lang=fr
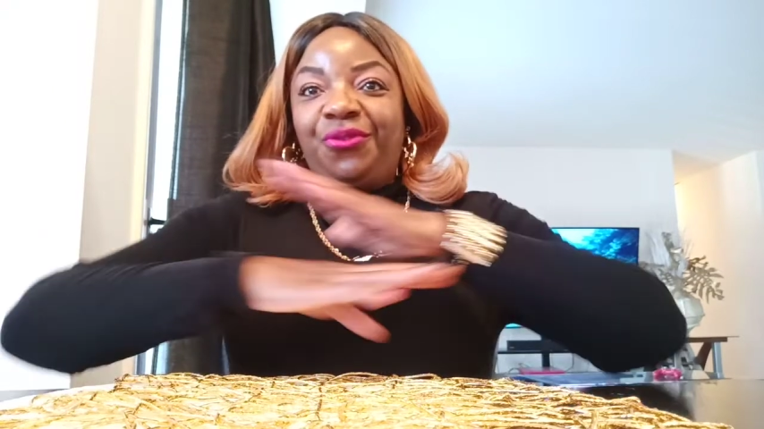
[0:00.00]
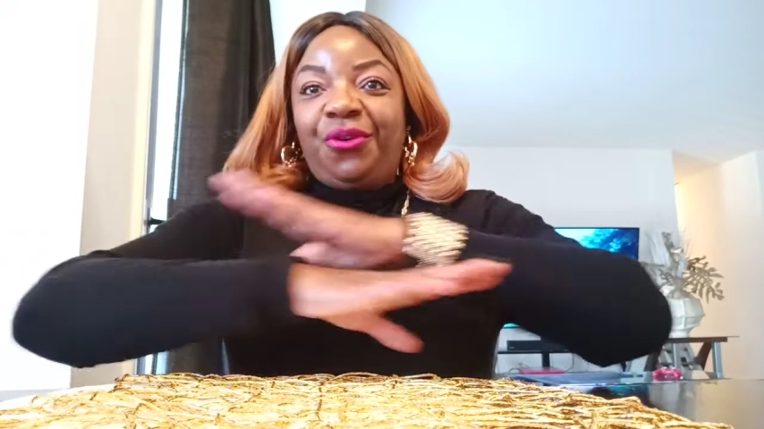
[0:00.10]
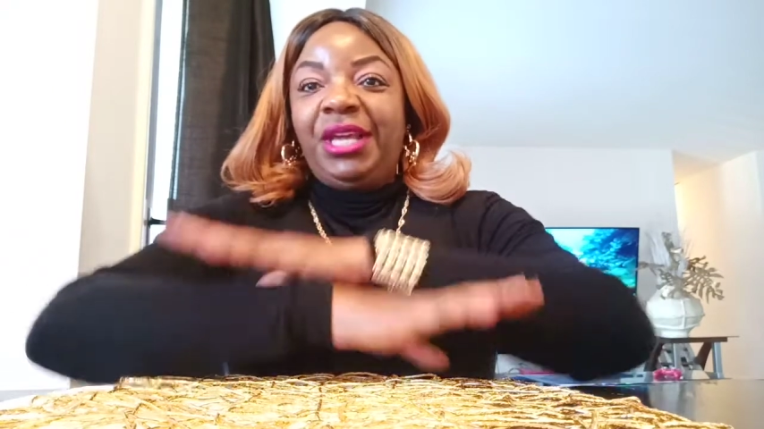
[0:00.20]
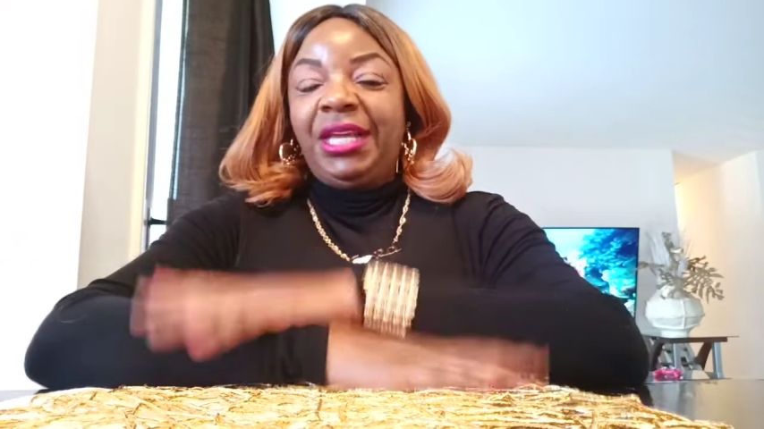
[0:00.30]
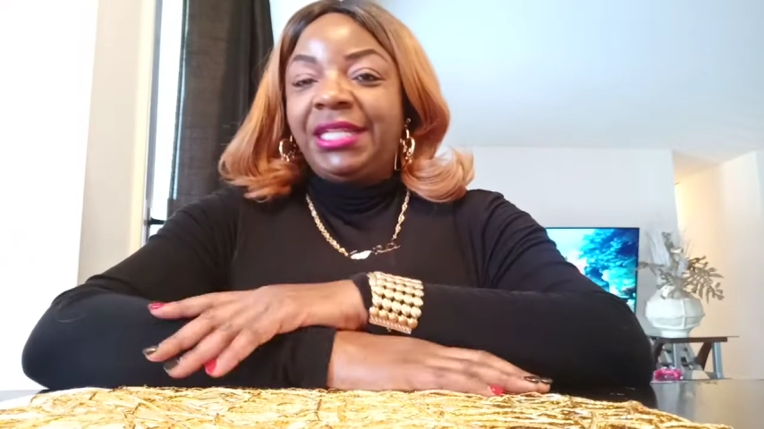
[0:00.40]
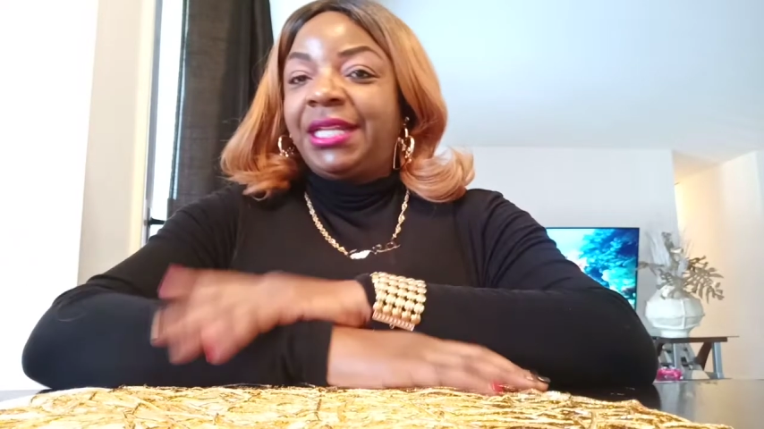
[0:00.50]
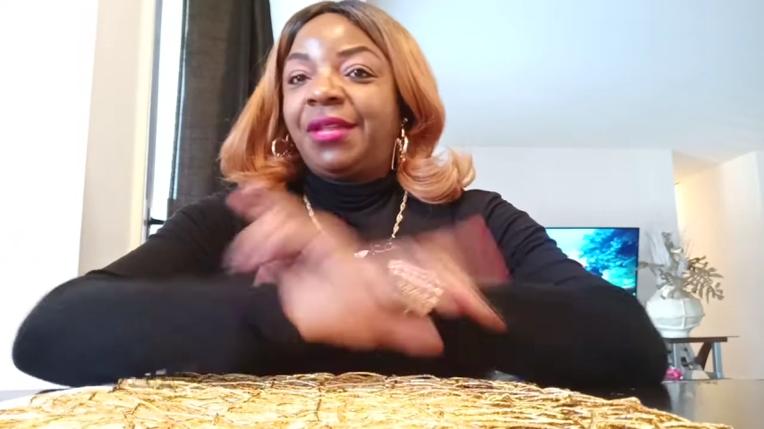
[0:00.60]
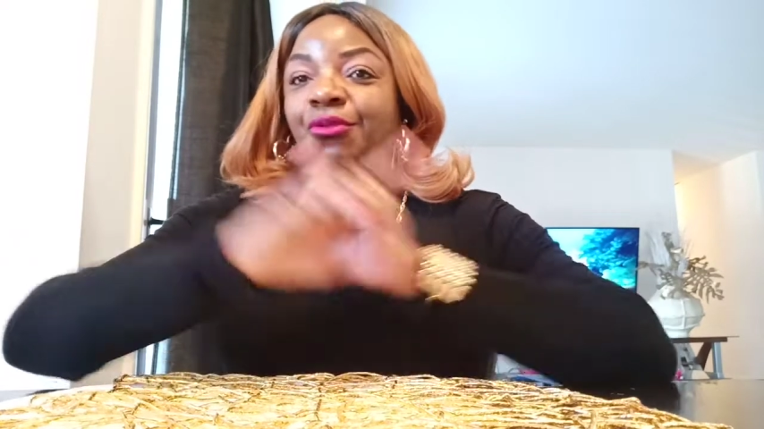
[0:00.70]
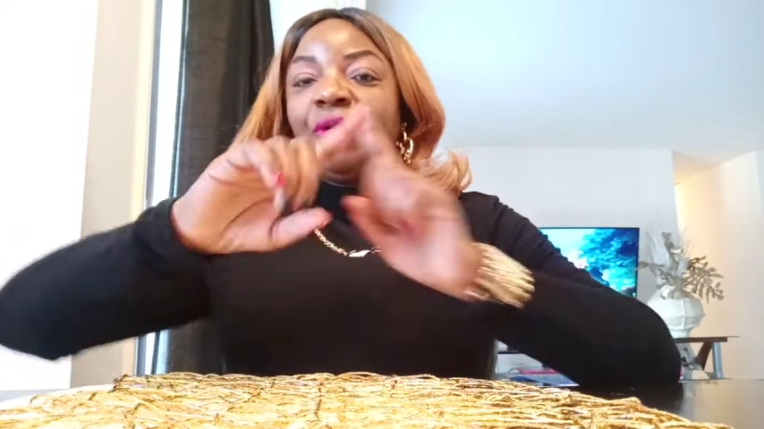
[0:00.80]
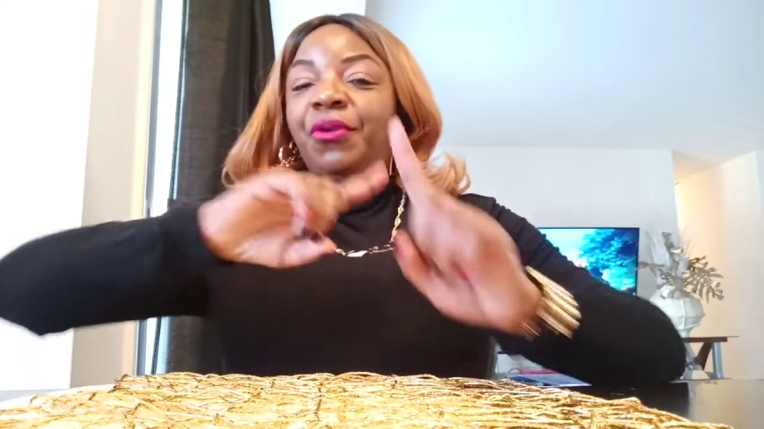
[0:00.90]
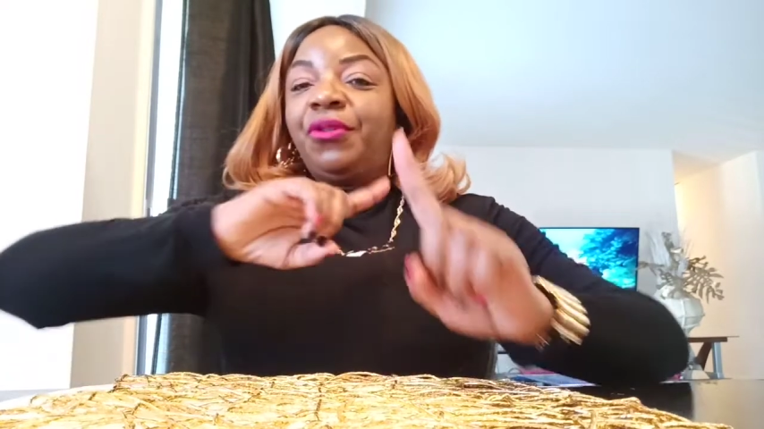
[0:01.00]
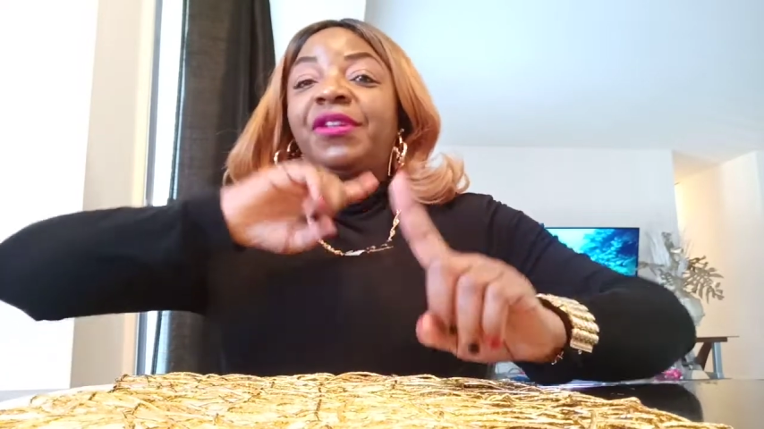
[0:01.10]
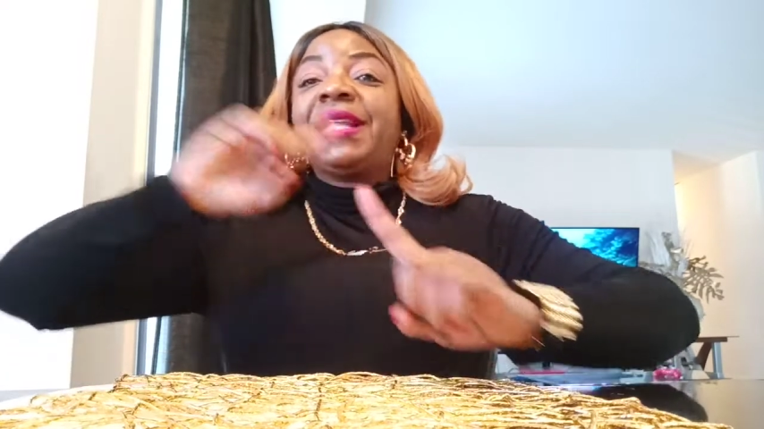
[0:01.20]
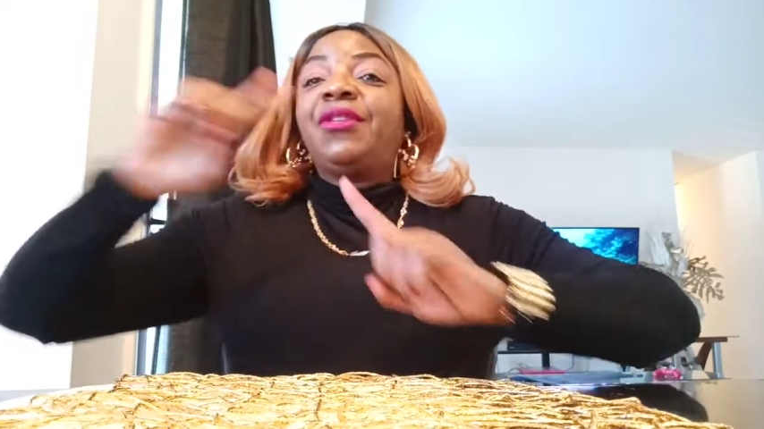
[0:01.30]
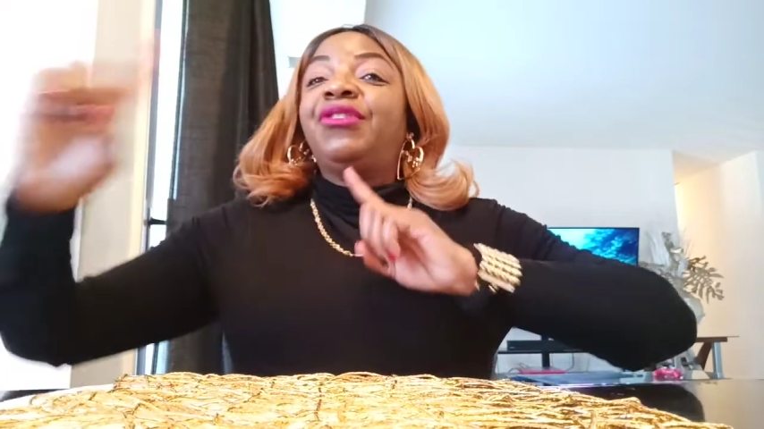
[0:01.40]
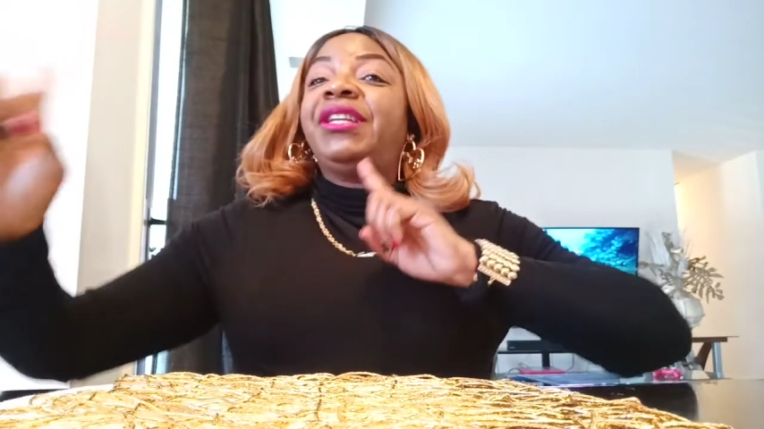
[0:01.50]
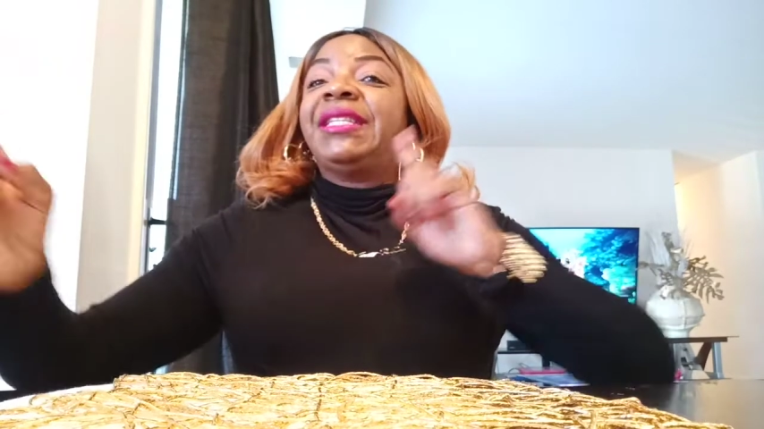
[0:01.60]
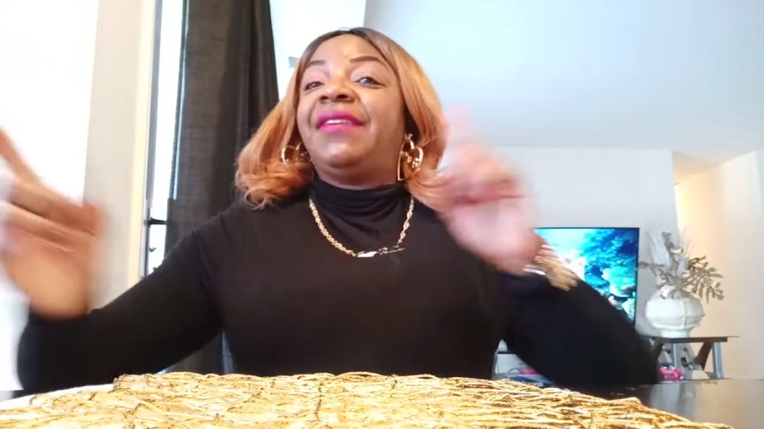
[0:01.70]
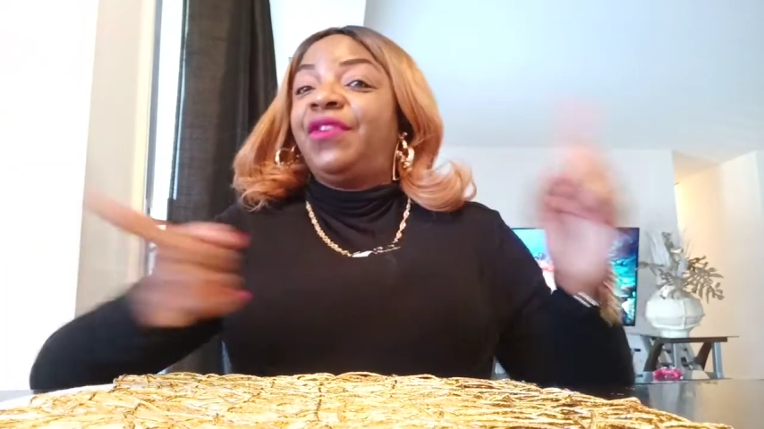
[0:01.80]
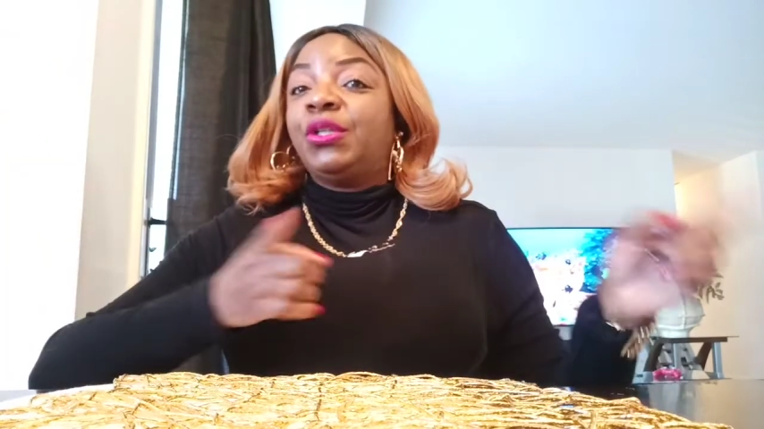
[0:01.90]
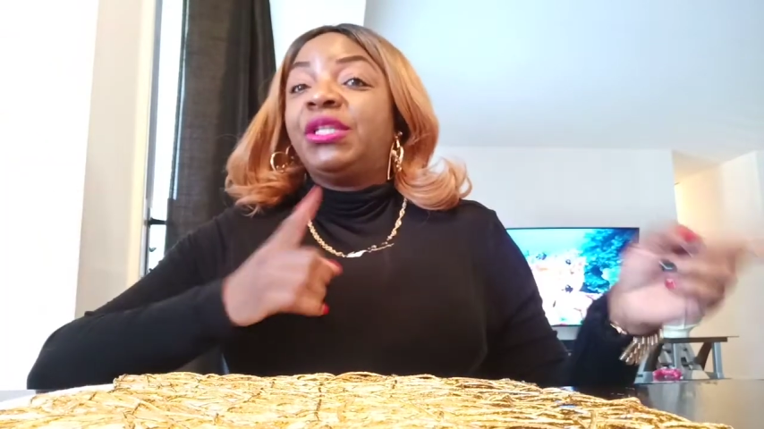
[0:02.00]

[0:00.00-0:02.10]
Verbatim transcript: Hein. J'étais tellement... J'étais dans des avions.